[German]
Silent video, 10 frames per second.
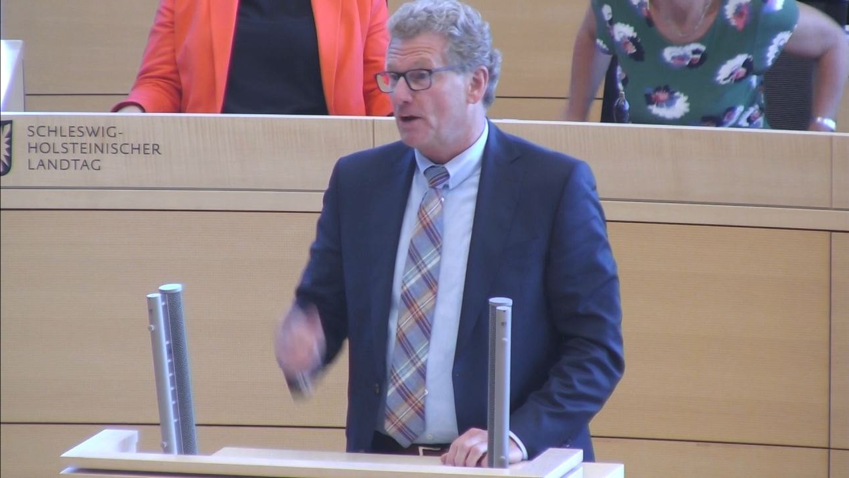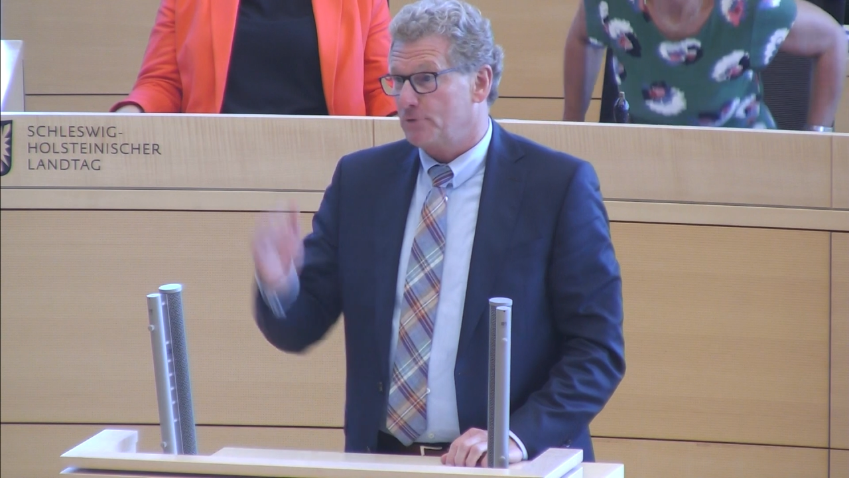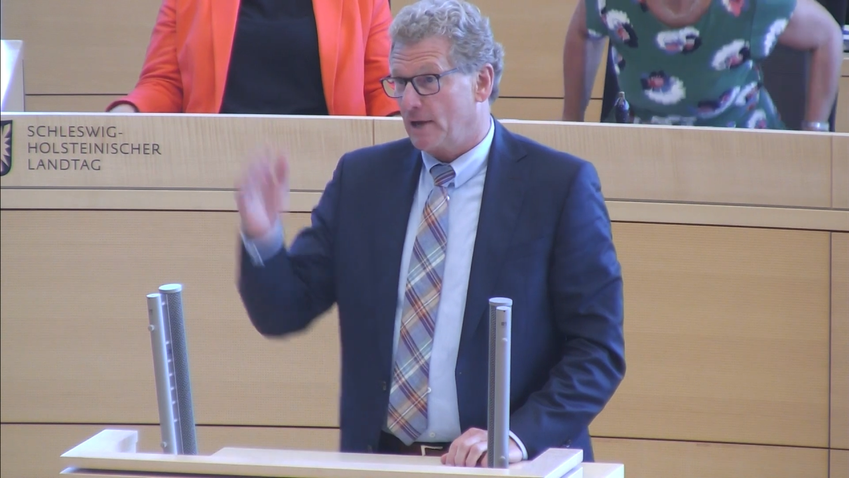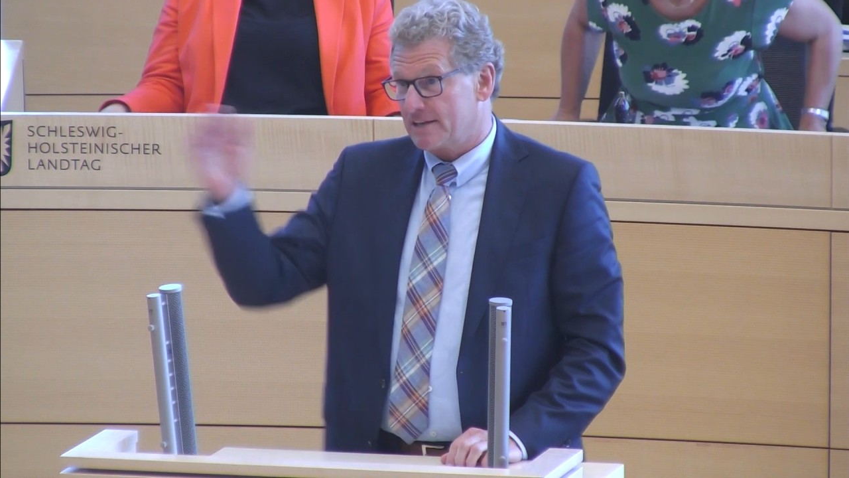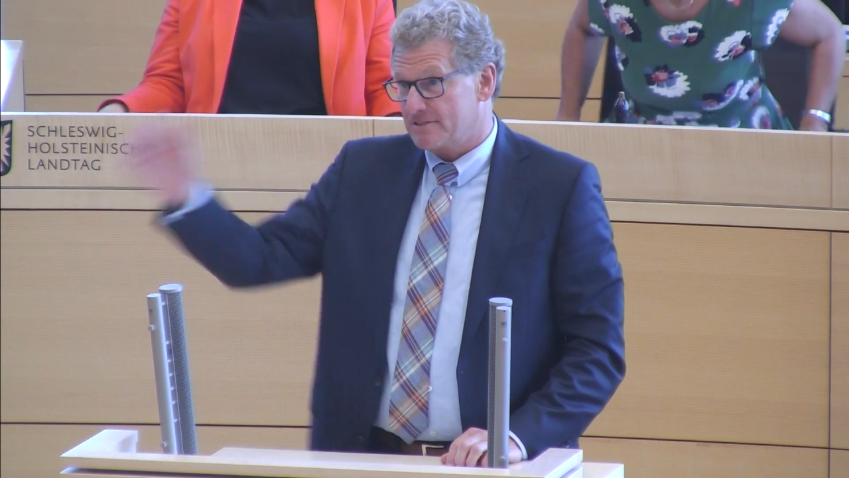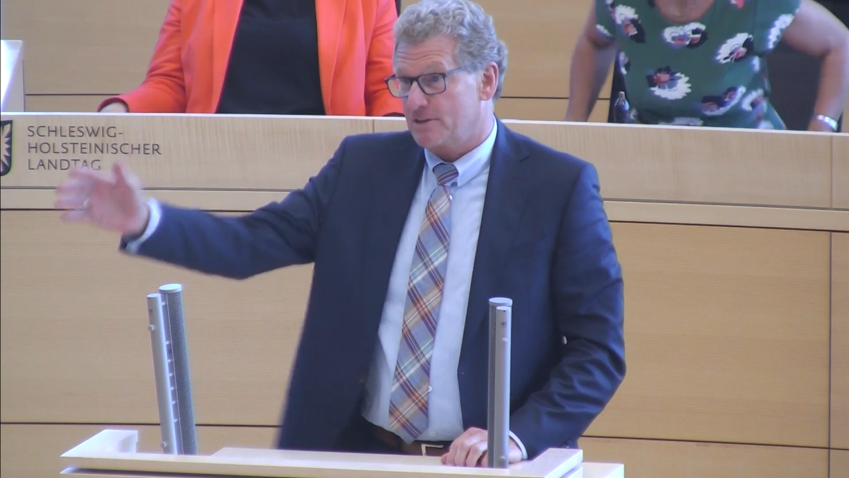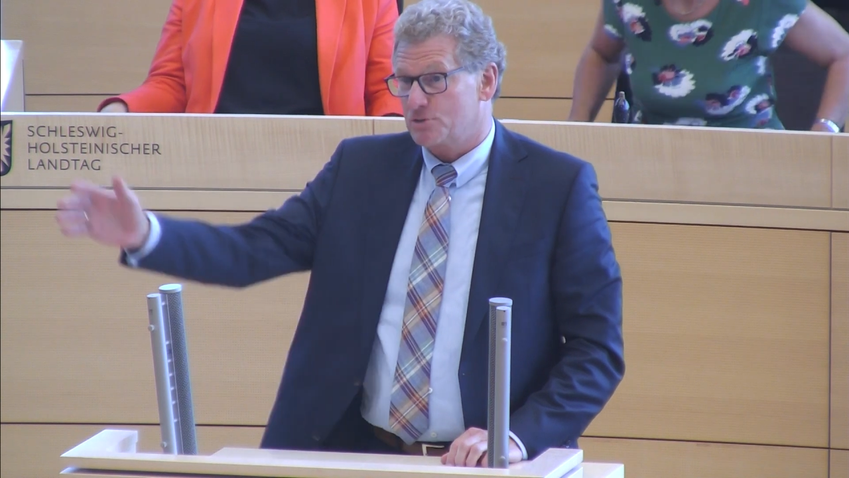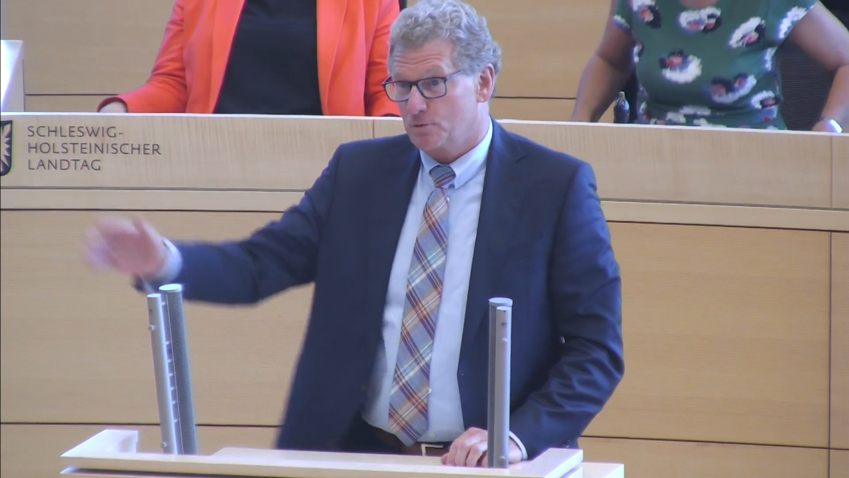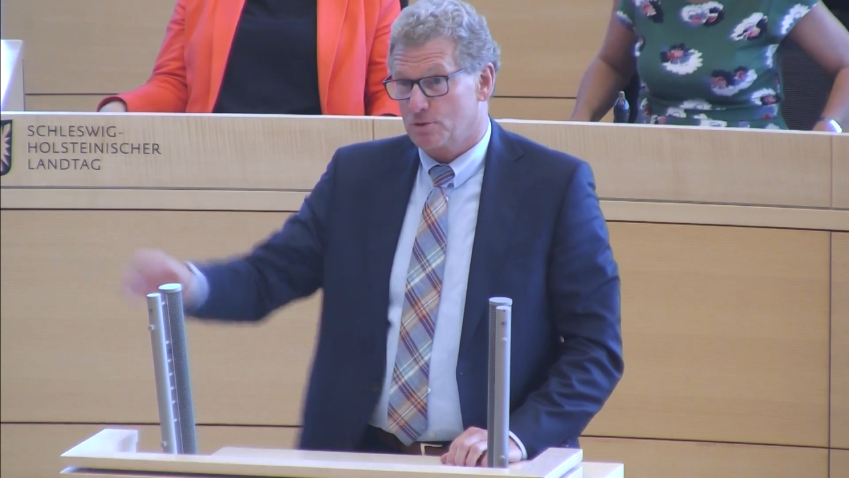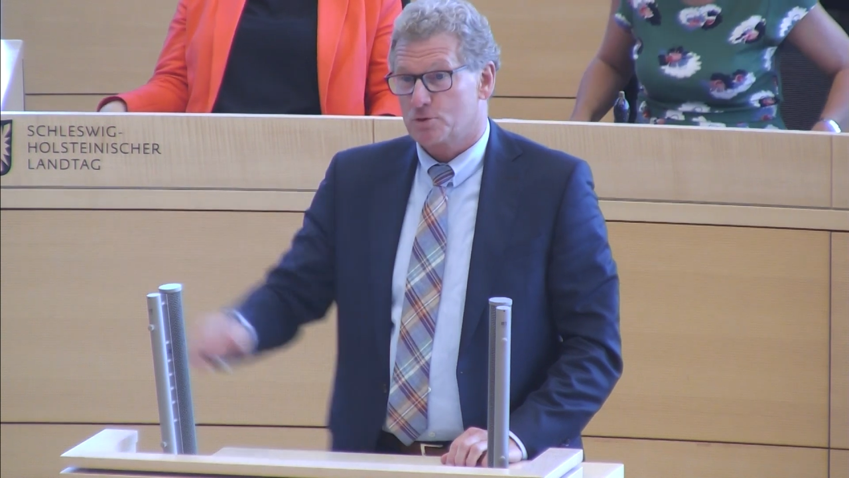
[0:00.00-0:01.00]
um dafür
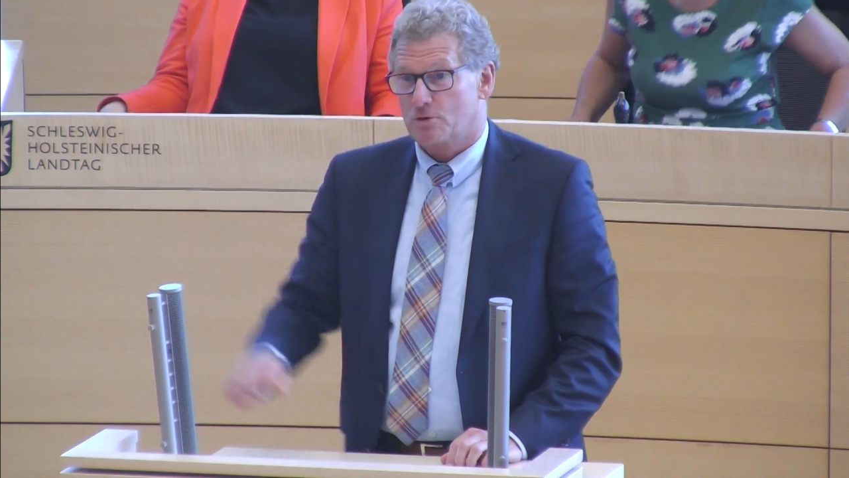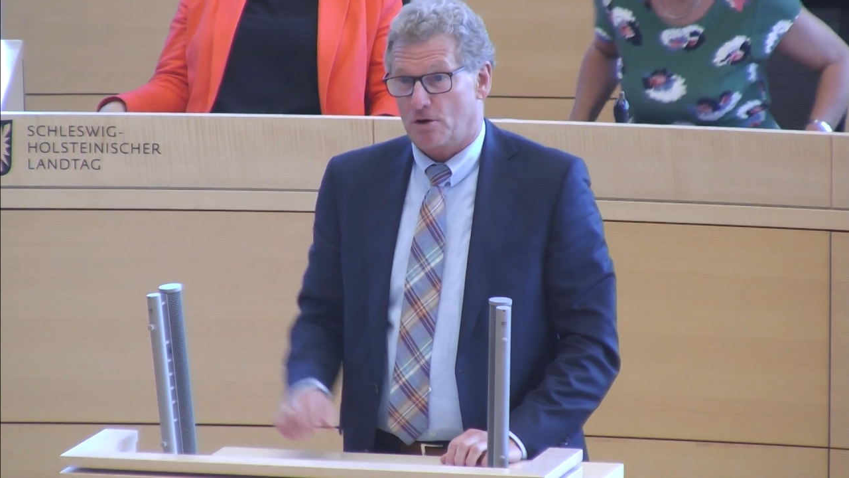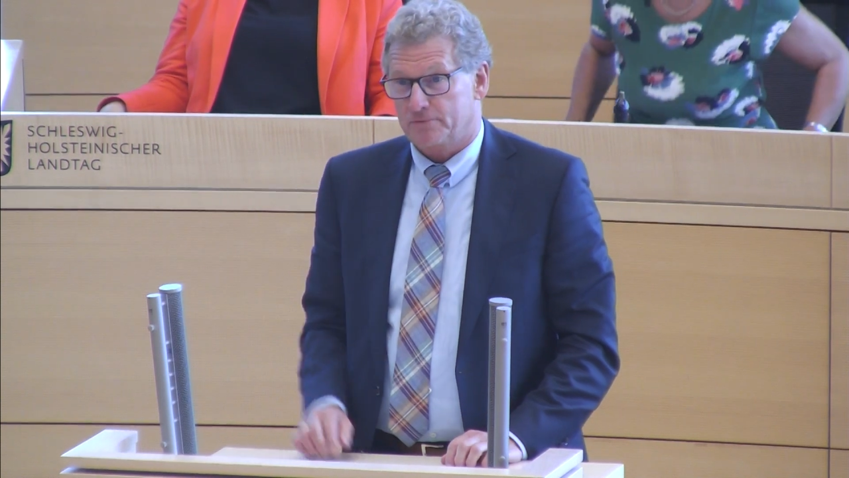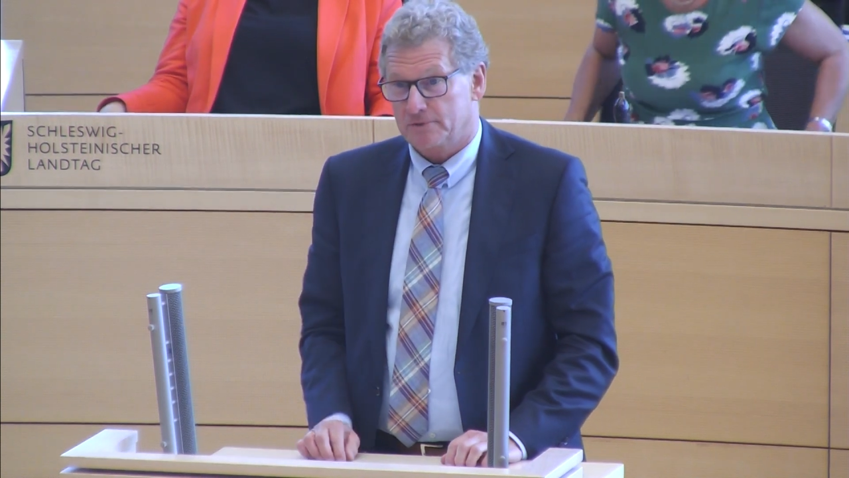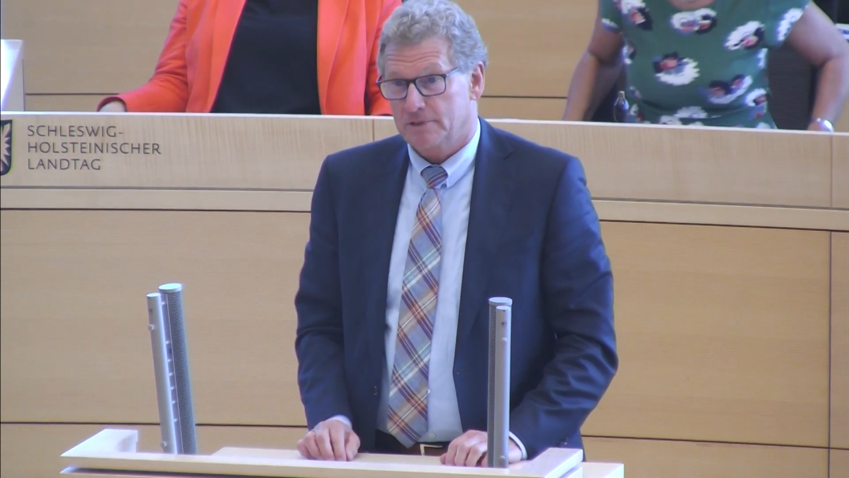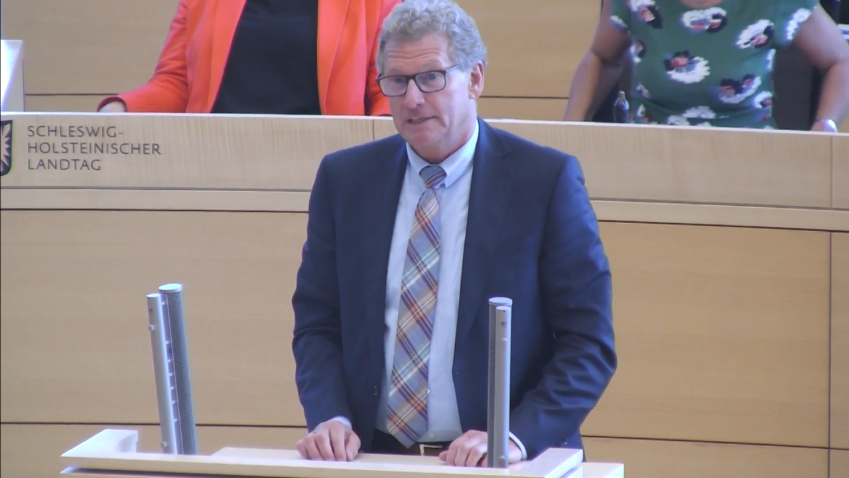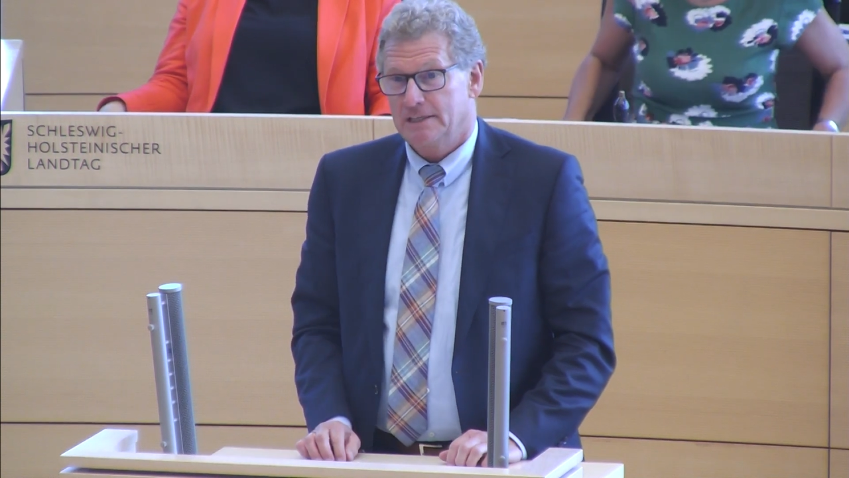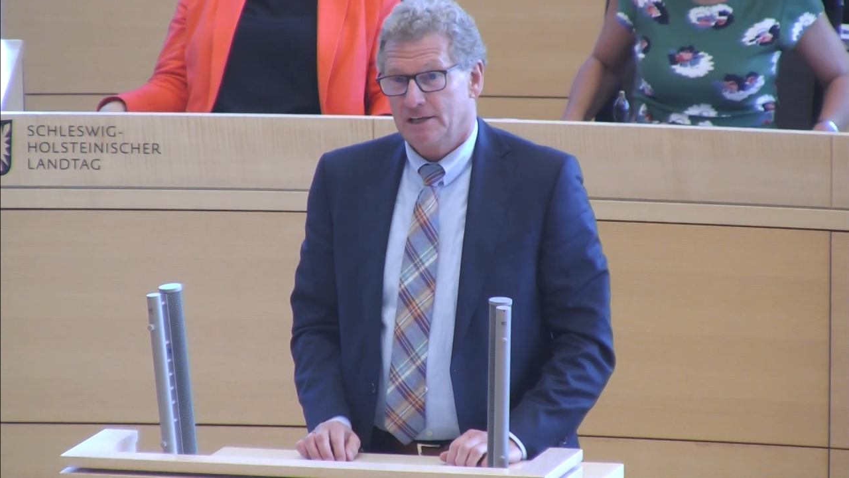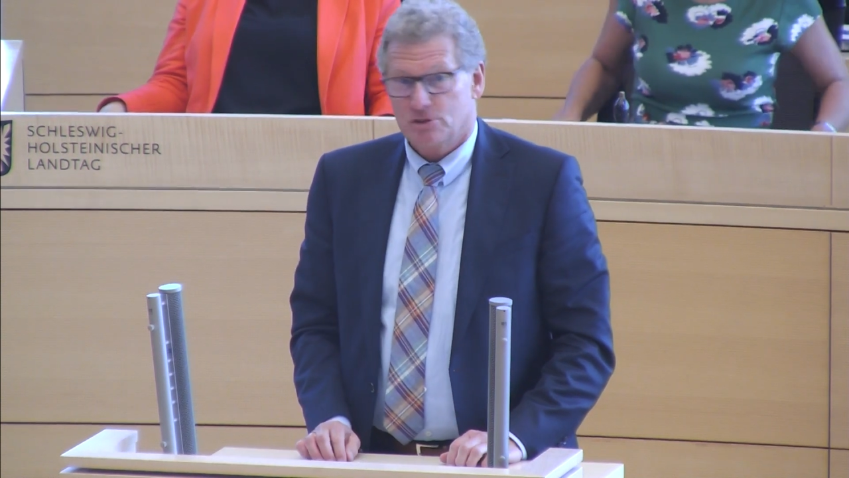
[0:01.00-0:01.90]
extra Züge zu kaufen,